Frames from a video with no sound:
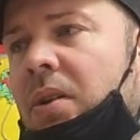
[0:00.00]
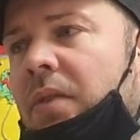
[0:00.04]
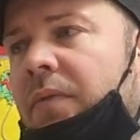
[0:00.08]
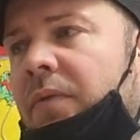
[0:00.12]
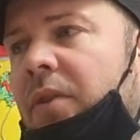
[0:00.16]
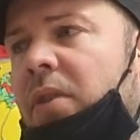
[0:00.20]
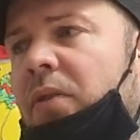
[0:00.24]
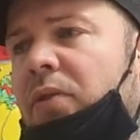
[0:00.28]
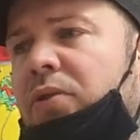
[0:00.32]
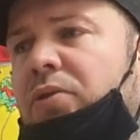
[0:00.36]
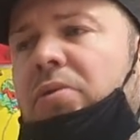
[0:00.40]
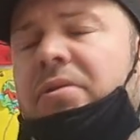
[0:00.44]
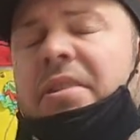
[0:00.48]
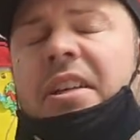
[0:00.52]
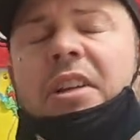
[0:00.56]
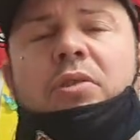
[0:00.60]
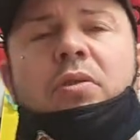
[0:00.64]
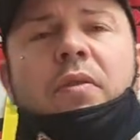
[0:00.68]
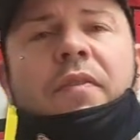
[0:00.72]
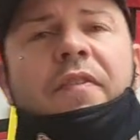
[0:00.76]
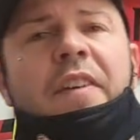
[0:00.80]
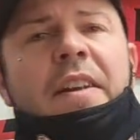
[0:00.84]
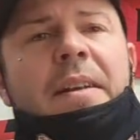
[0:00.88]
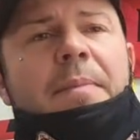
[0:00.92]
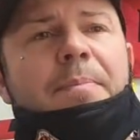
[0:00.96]
volevo
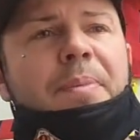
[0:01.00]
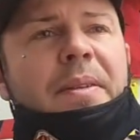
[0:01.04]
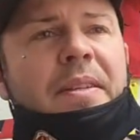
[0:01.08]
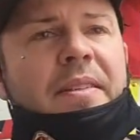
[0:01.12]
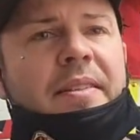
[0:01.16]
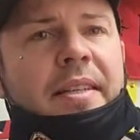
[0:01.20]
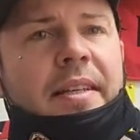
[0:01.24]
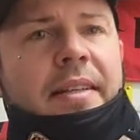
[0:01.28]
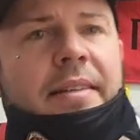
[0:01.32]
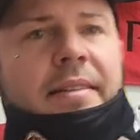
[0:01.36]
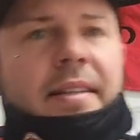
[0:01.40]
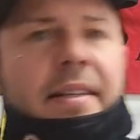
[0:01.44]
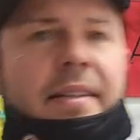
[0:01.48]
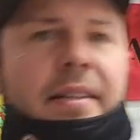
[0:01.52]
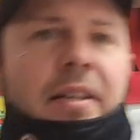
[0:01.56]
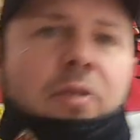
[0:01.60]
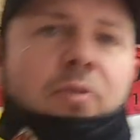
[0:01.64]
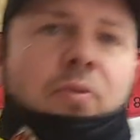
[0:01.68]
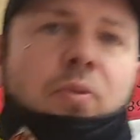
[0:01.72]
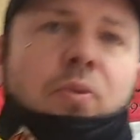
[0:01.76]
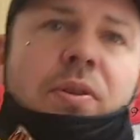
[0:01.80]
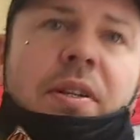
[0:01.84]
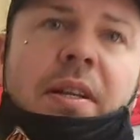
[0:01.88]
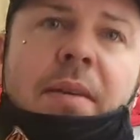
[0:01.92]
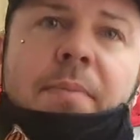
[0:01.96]
soltanto fare presente ad
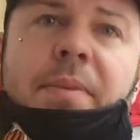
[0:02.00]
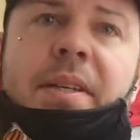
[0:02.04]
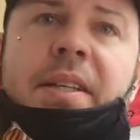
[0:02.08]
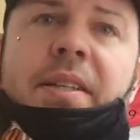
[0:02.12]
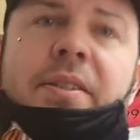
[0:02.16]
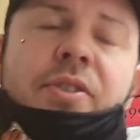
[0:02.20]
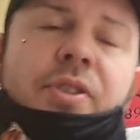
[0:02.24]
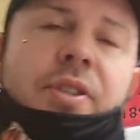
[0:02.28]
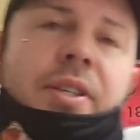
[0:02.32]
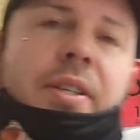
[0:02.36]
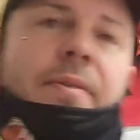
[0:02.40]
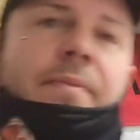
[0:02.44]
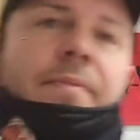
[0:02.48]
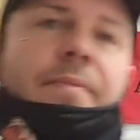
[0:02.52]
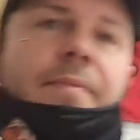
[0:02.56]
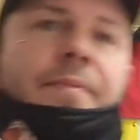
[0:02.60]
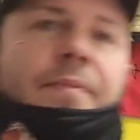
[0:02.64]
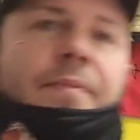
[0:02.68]
alcuni amici